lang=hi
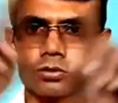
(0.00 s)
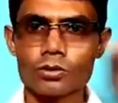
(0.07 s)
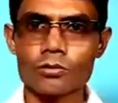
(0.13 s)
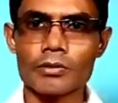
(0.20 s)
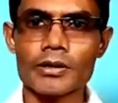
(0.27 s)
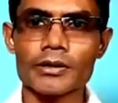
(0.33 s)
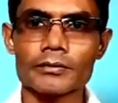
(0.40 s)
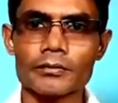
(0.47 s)
तो
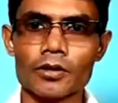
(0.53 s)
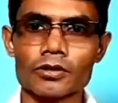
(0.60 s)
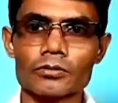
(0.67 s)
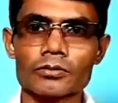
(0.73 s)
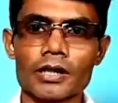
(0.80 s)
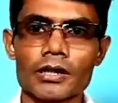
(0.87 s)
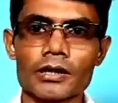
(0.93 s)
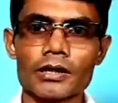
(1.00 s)
कमेंट
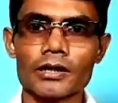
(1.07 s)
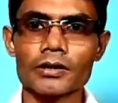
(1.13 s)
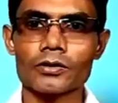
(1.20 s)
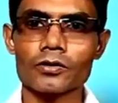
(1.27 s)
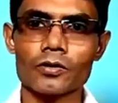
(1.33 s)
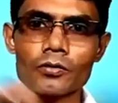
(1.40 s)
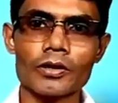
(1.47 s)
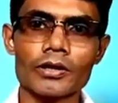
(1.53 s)
बॉक्स में जाके
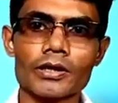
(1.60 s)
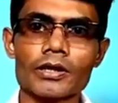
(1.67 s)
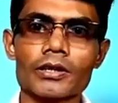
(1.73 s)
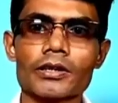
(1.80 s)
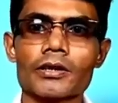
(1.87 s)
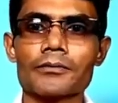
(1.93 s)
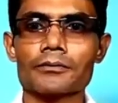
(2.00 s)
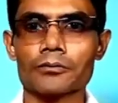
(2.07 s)
कमेंट
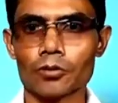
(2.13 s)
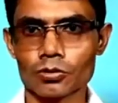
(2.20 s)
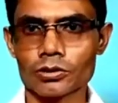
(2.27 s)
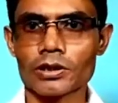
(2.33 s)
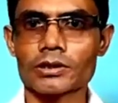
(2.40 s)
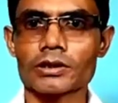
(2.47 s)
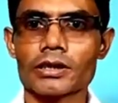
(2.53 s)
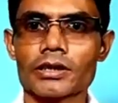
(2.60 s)
करके
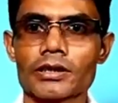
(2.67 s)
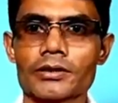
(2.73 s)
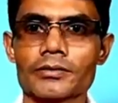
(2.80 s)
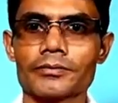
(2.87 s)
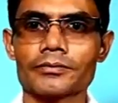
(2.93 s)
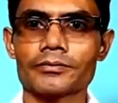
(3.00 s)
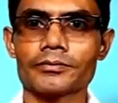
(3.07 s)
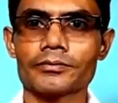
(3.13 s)
पूछ सकते
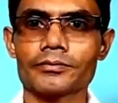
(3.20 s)
हैं